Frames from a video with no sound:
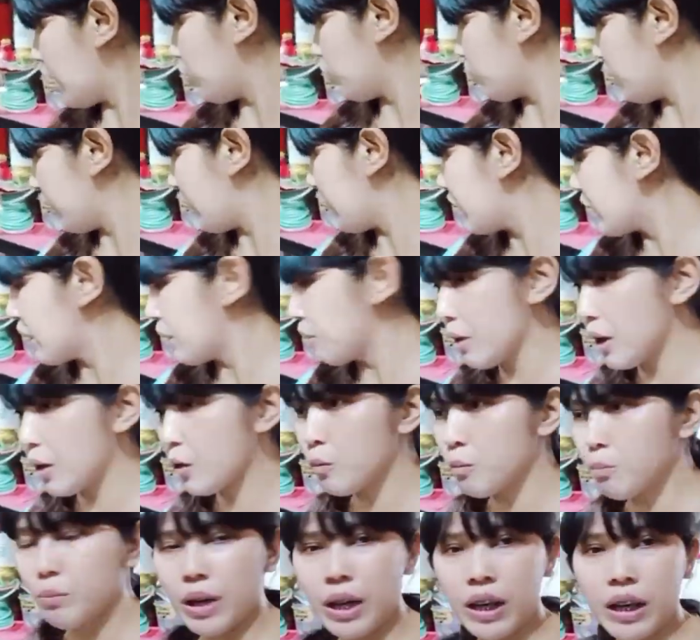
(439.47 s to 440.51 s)
kaganyan, meron
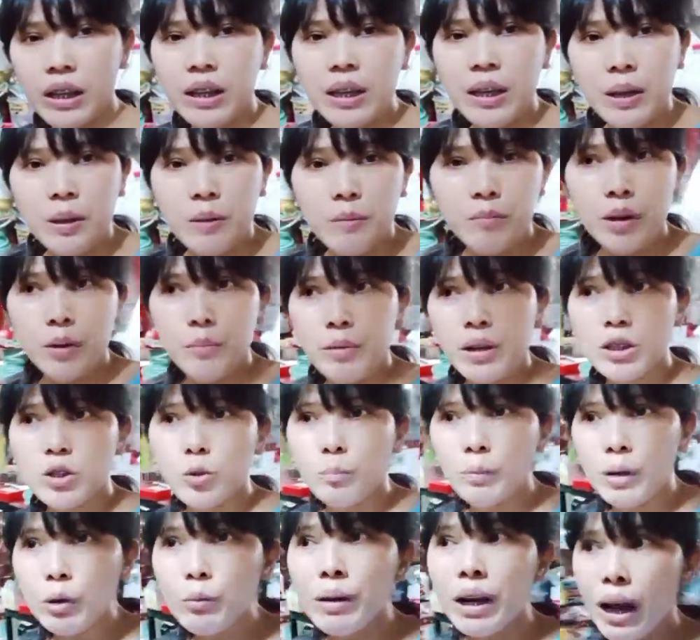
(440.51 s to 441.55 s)
pa mga break
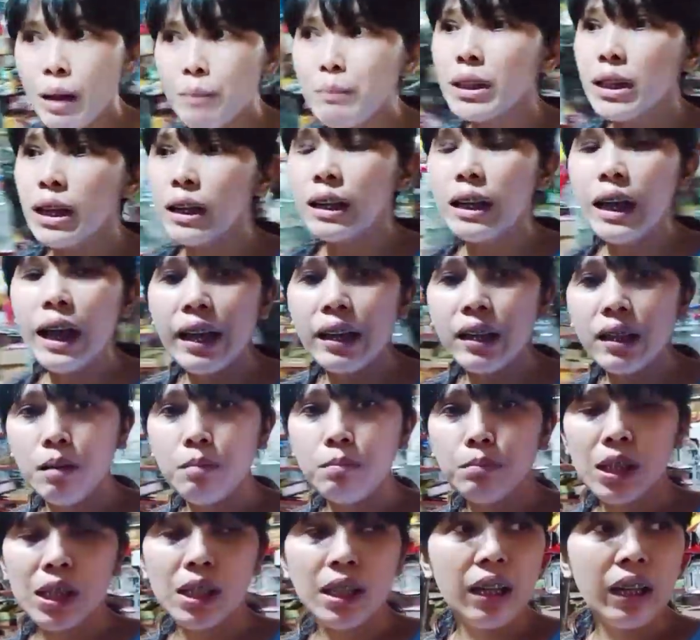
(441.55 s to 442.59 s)
Pero marami talaga
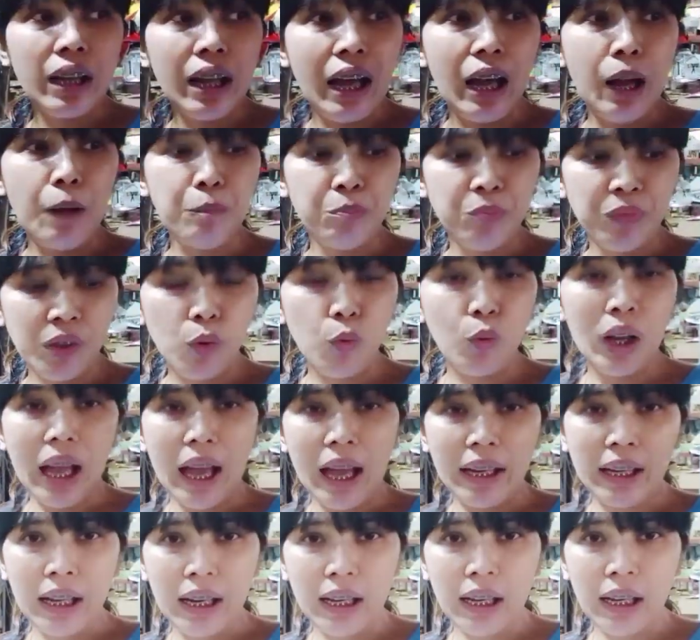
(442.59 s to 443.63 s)
items din na wala
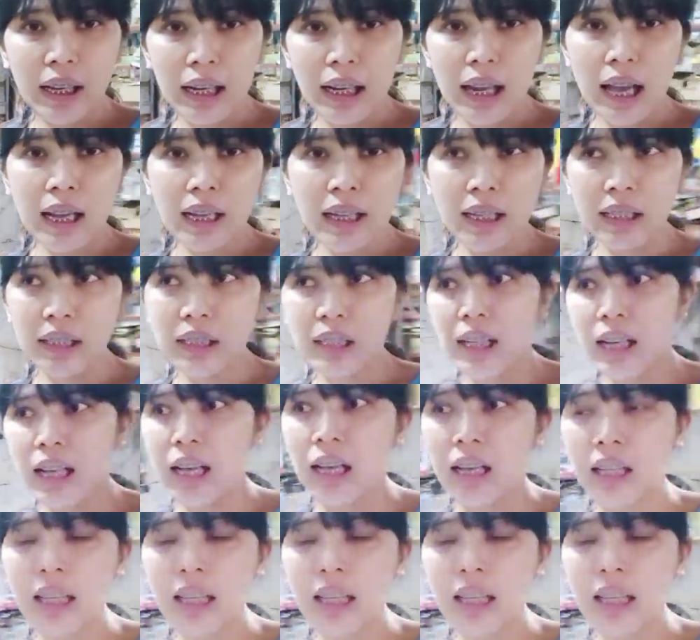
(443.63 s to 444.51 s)
na, na kailangan na nilang